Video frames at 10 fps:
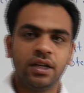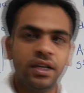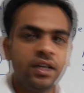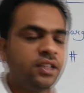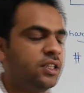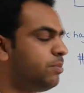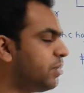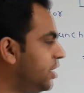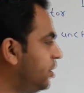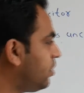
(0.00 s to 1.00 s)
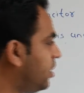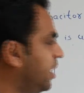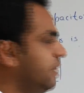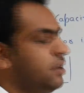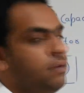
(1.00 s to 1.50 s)
कि किसी पर्टिकुलर
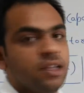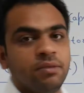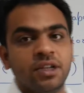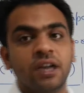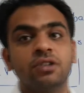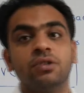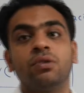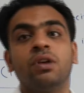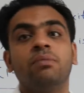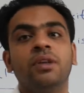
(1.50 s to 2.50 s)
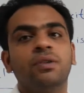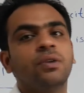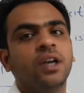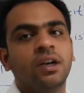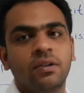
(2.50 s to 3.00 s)
टाइम के बाद अब चार्ज स्टोर होना बंद हो
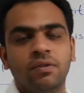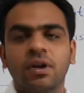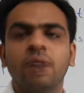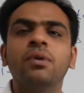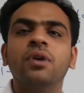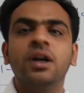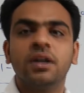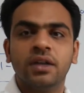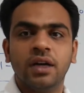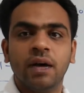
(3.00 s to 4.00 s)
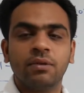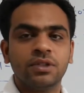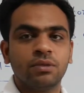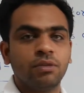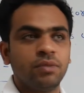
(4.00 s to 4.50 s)
गया वो कब होगा आपको
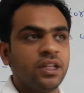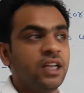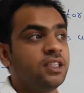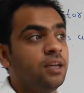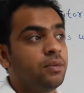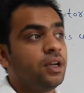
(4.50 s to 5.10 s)
सबको पता है जब